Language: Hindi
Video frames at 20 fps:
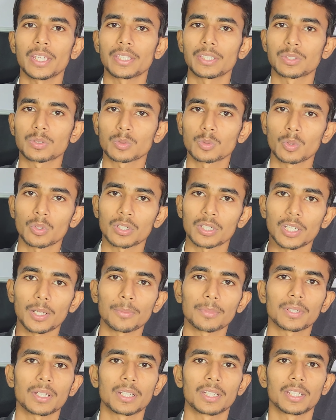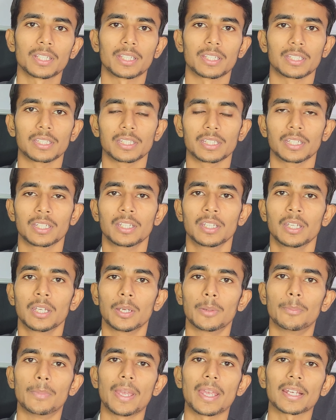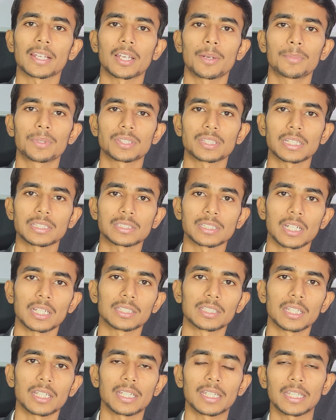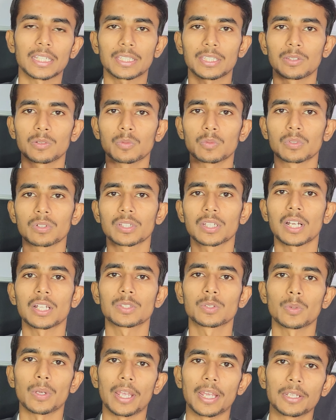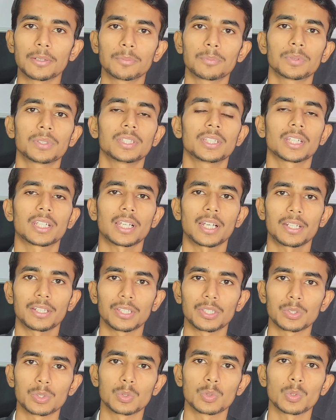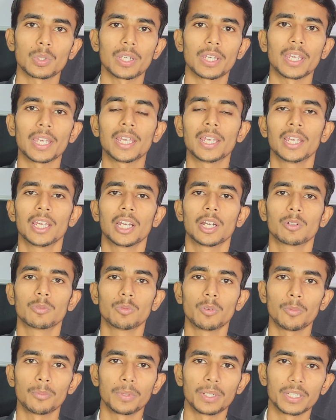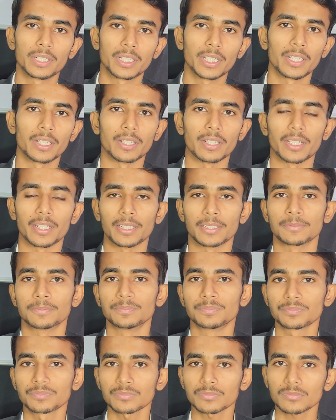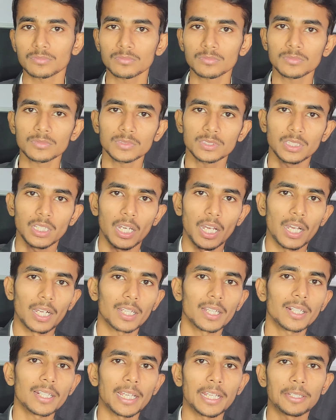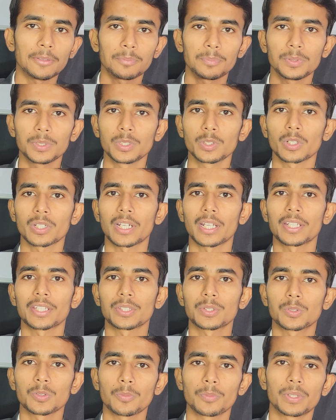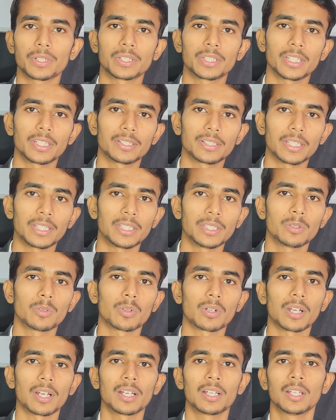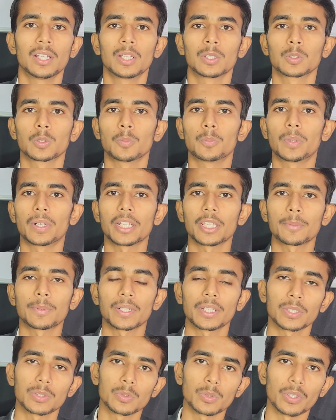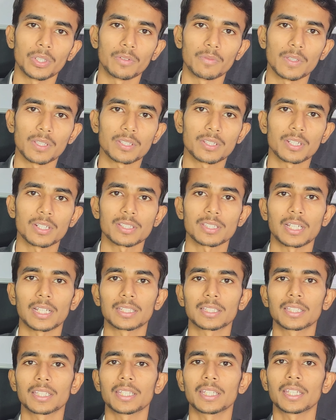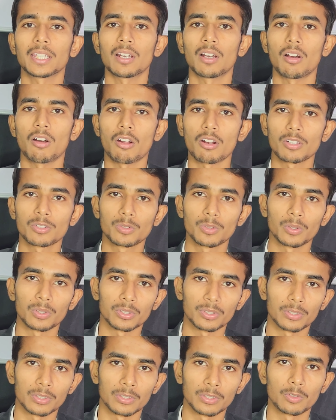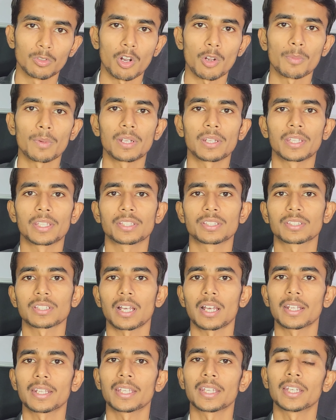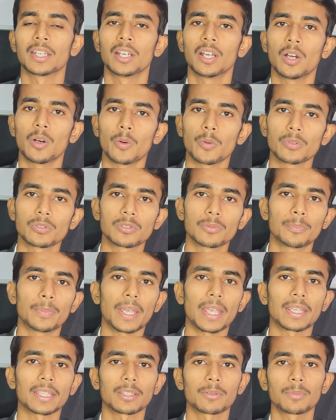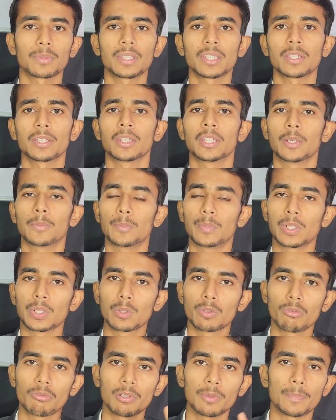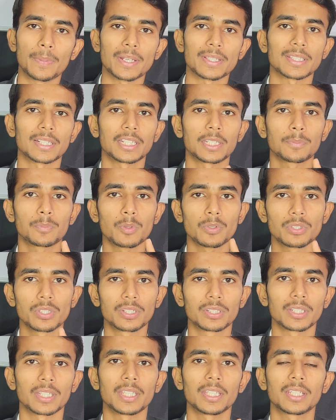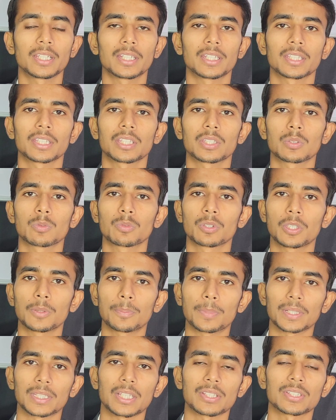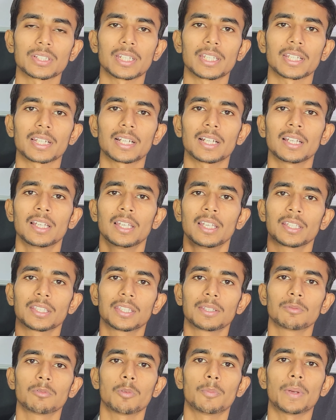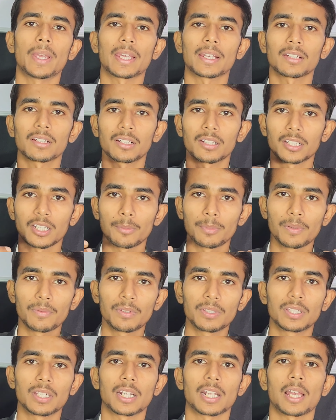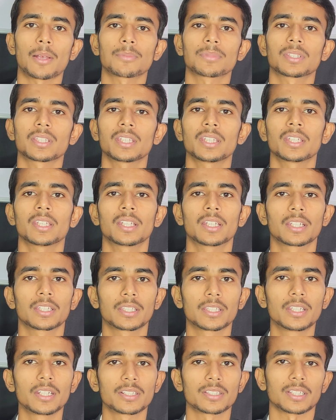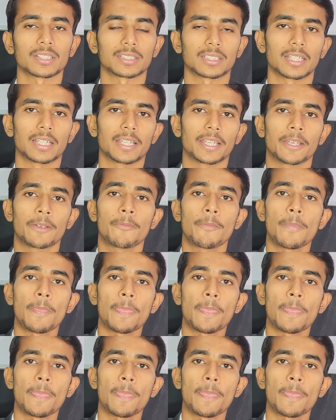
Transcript: है इसको कम करने के लिए बैंक हमेशा चाहता है कि उनका जो एन का रेशियो है वो मेंटेन रहे अगर एन का रेशियो मेंटेन नहीं होगा तो बड़े बड़े जो इन्वेस्टर्स आते हैं और जो नॉर्मल इंसान है उस बैंक में बिल्कुल भी पैसा डिपॉजिट नहीं करेंगे क्योंकि पता चलेगा कि वो बैंक कभी भी धड़ाम से गिर सकता है